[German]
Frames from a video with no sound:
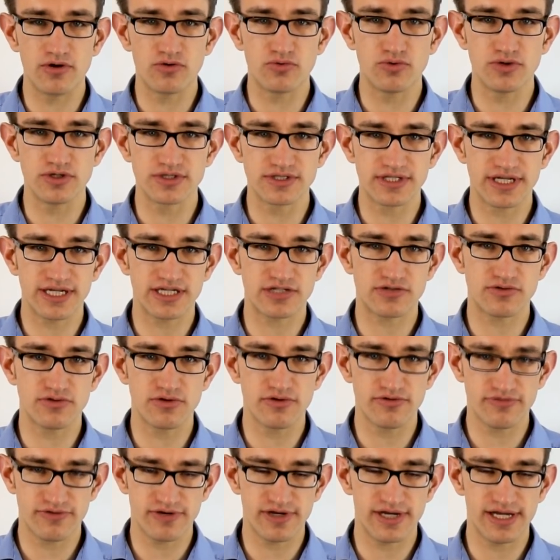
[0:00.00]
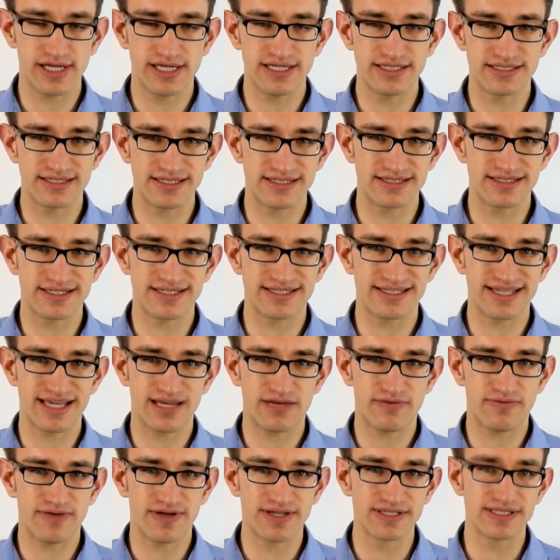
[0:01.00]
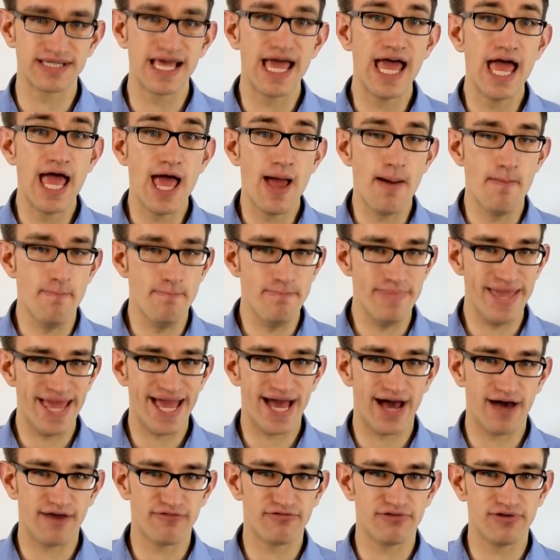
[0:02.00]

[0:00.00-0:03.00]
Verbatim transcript: Kurs-Cashflow-Verhältnis ist das etwas mehr.